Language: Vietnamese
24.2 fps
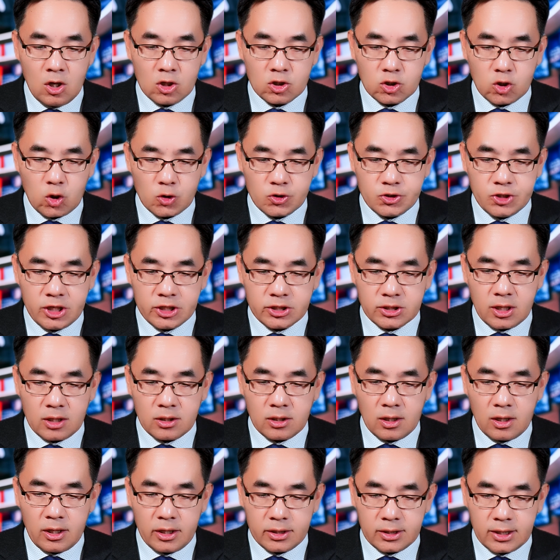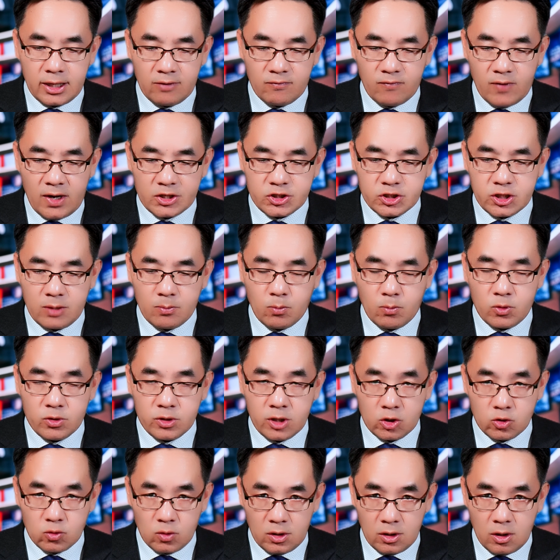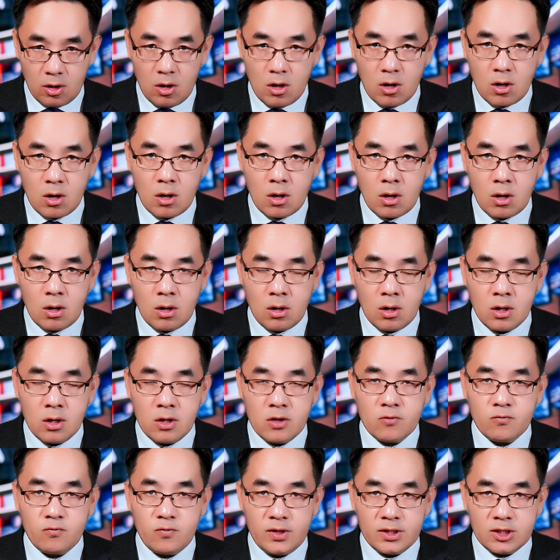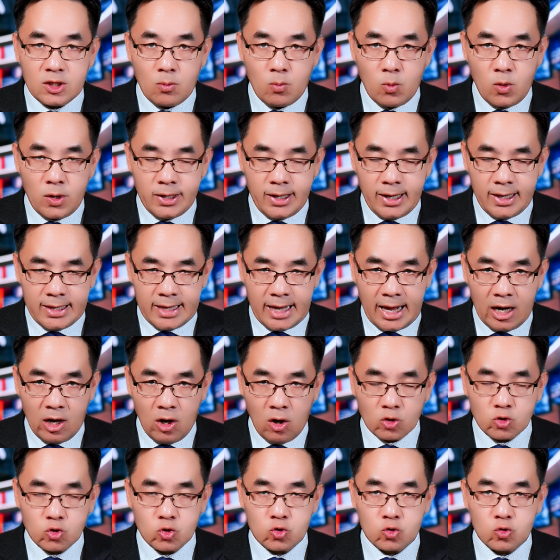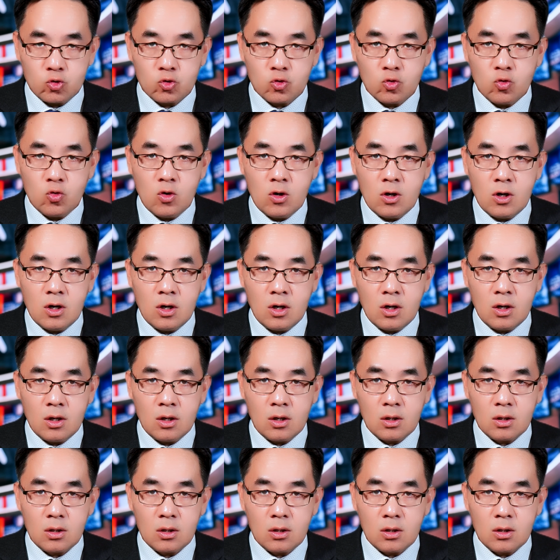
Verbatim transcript: Tàu trẻ tần là lời tế và trẻ muốn nhớ trong lực khó. Vì tàu mua đế nhá lo rủ rủ tùa.